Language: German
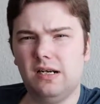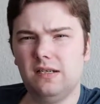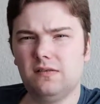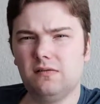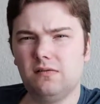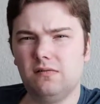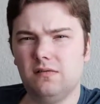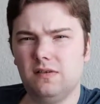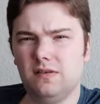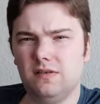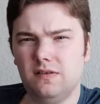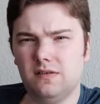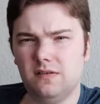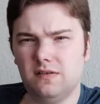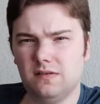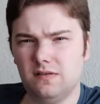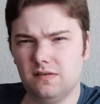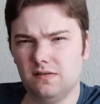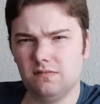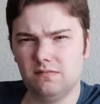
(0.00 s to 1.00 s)
also
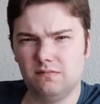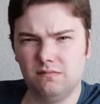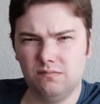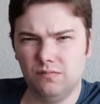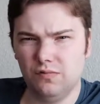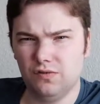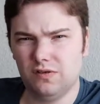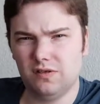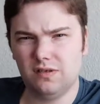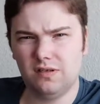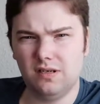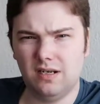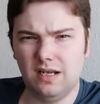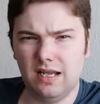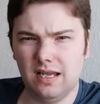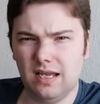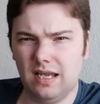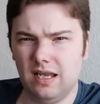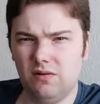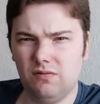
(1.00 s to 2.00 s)
dieses
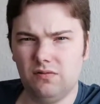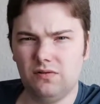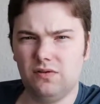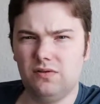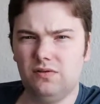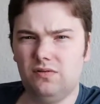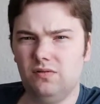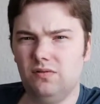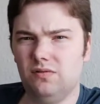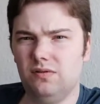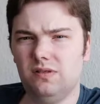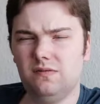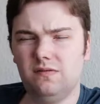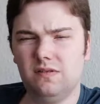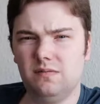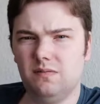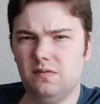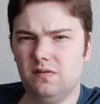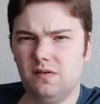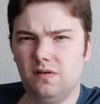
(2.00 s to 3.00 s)
Mustererkennungsgedönse,
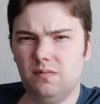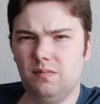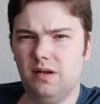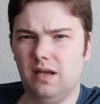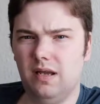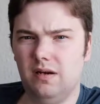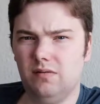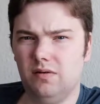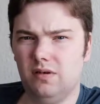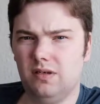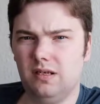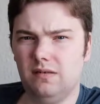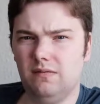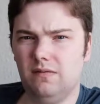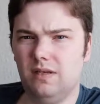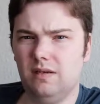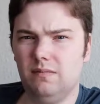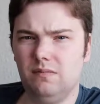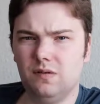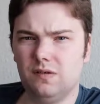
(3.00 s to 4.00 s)
was es auch bei Android
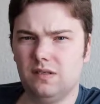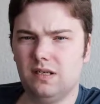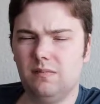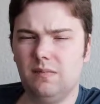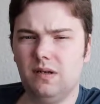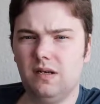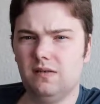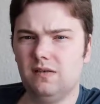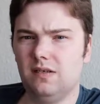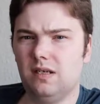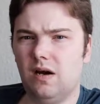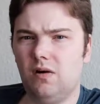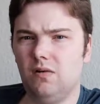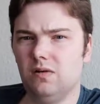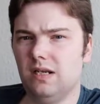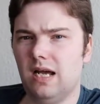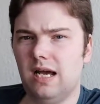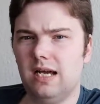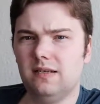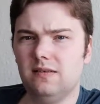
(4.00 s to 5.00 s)
irgendwie gibt, das kann man sich auch
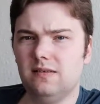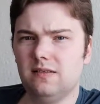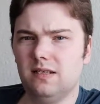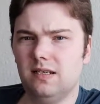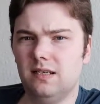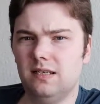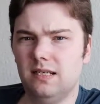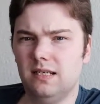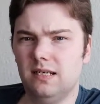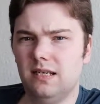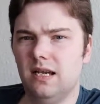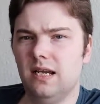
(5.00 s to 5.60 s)
nachinstallieren,